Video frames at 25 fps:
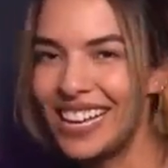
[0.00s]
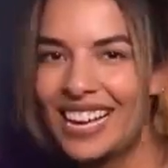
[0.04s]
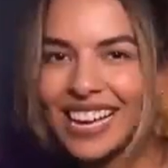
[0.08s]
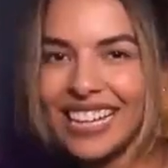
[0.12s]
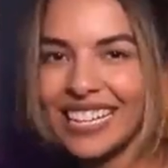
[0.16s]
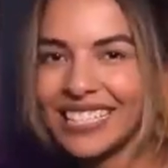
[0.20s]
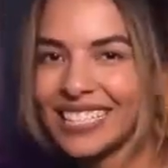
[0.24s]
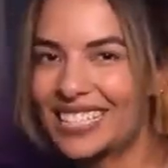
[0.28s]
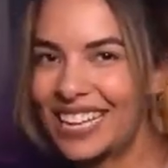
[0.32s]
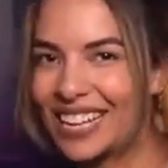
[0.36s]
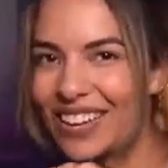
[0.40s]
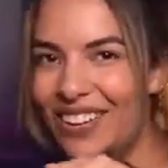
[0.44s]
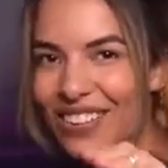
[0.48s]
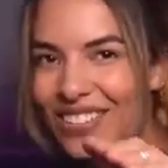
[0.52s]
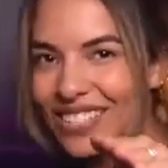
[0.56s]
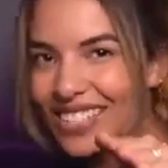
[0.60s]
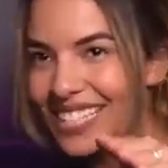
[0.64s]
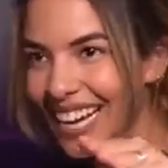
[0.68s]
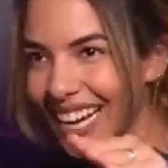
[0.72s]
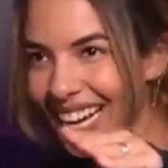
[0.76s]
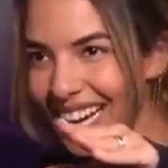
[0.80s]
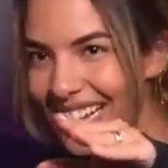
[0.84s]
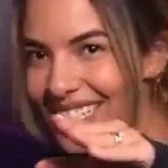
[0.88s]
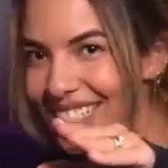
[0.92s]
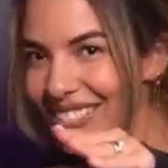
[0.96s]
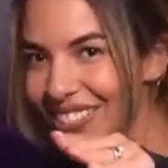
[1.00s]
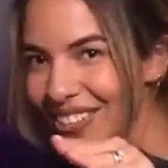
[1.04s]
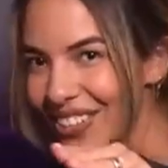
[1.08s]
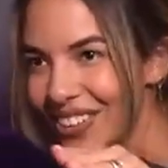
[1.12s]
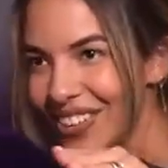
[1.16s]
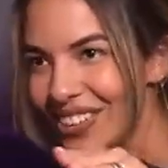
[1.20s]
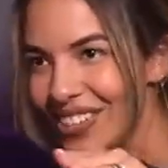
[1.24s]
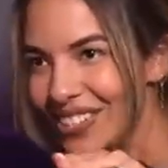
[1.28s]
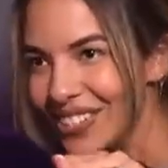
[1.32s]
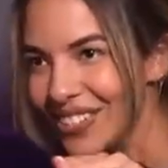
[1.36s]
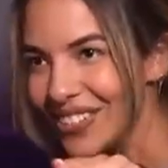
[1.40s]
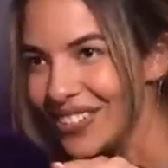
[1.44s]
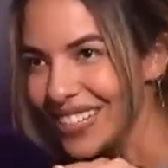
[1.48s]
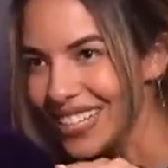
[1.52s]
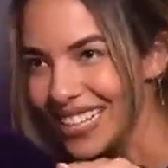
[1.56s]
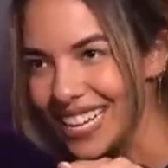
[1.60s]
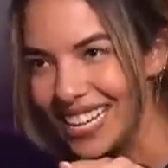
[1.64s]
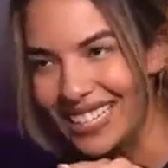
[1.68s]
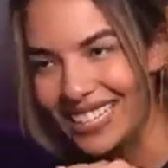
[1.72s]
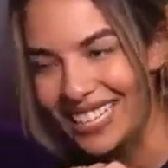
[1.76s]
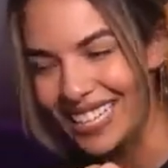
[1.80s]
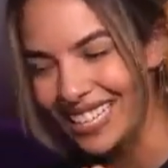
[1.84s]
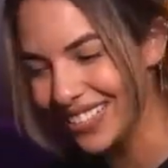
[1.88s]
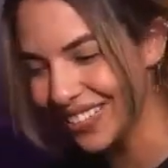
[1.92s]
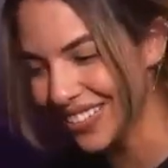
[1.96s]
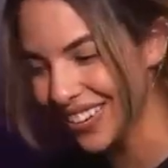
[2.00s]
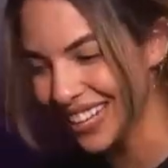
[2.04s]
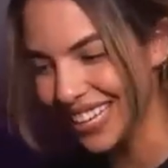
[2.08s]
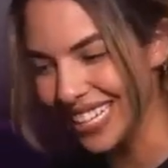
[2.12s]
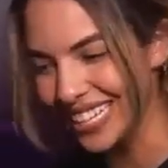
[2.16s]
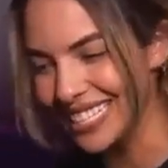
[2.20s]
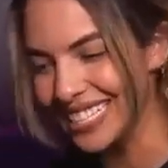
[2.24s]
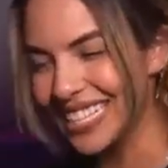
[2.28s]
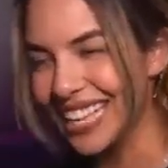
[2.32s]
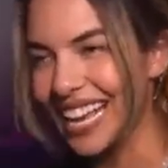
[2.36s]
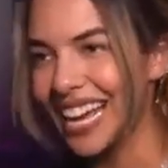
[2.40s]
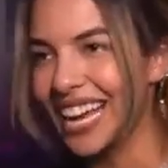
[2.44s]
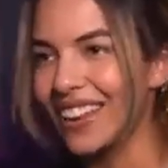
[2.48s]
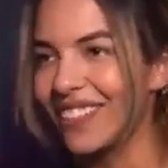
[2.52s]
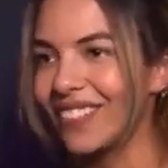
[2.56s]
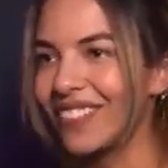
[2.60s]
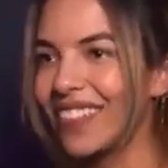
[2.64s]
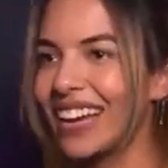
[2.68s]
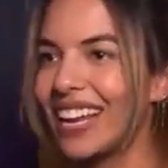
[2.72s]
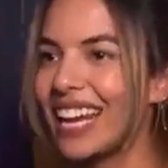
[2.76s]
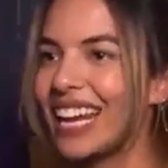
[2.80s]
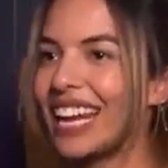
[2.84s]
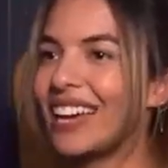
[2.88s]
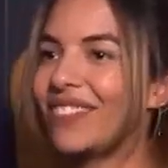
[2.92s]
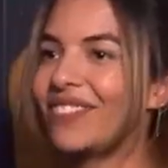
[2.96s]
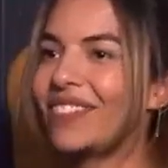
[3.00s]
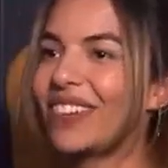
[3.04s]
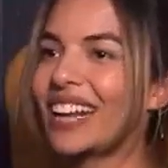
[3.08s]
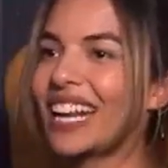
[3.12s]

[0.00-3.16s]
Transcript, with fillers: si nos dejan solos un ratito, aquí se arma en la